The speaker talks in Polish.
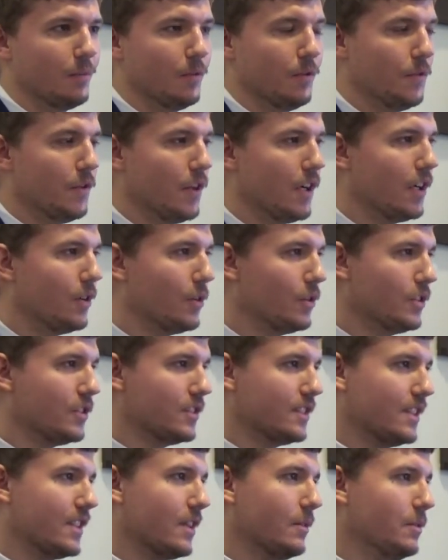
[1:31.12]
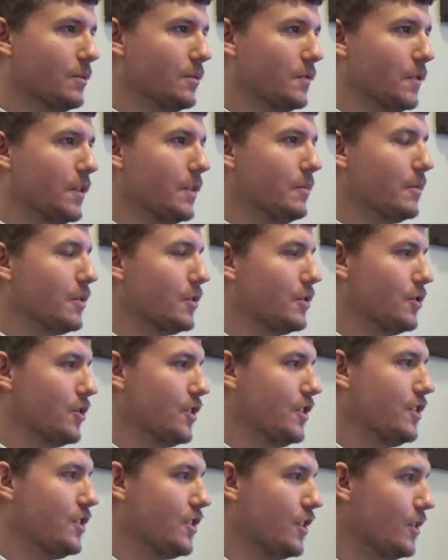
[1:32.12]
Mówiła o całym swoim
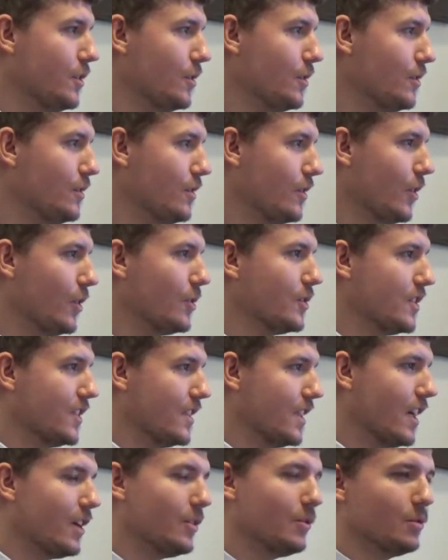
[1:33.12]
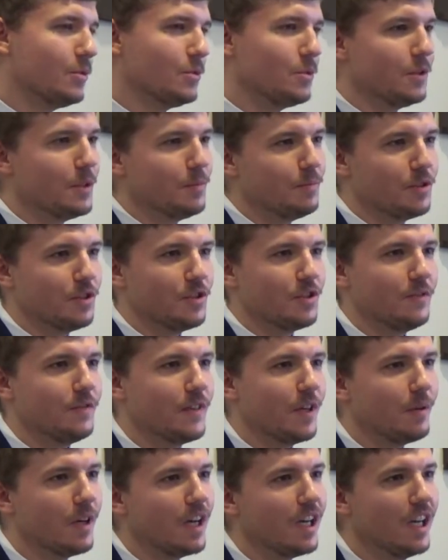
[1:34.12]
roztrzęsieniu, o strachu, który
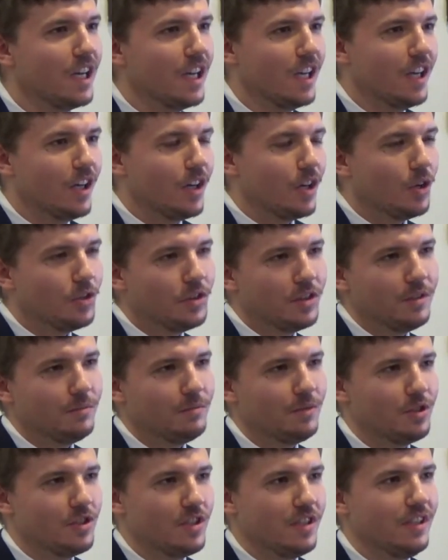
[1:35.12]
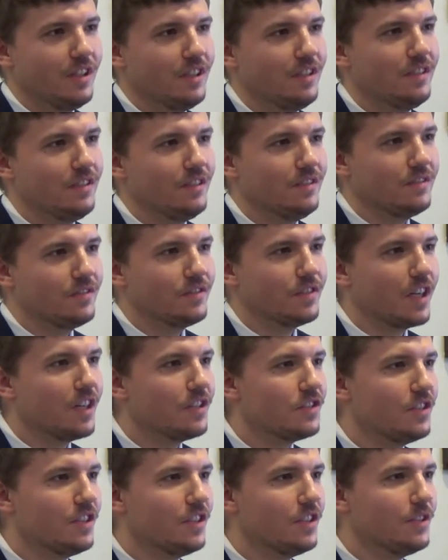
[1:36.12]
przeżywała, o tym, że w
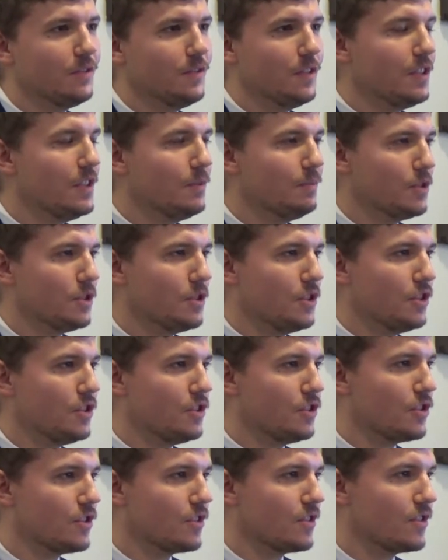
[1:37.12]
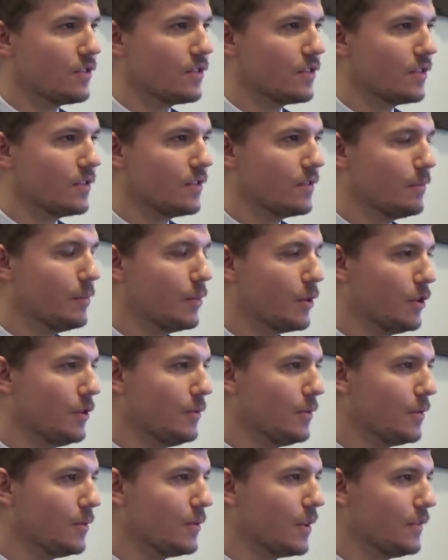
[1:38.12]
każdej chwili przecież broń
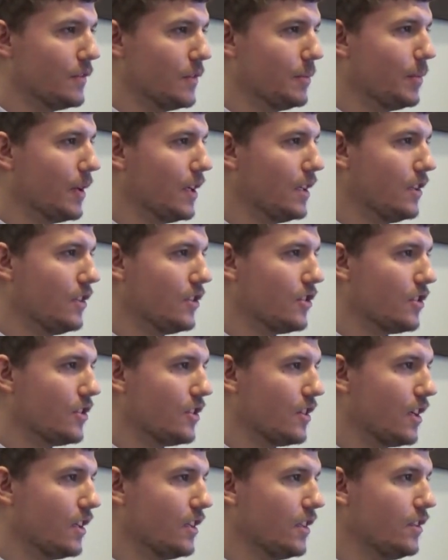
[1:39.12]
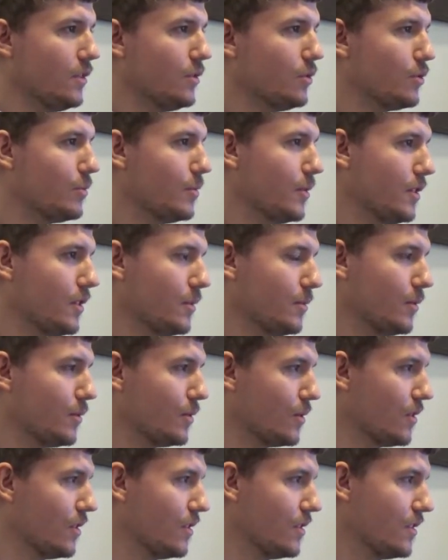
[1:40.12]
mogła wypalić, a jej już by nie
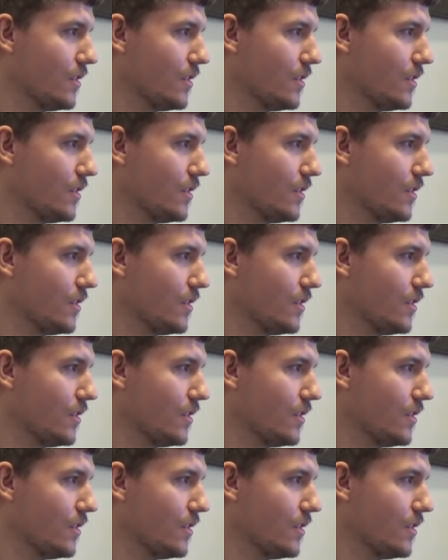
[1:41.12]
było.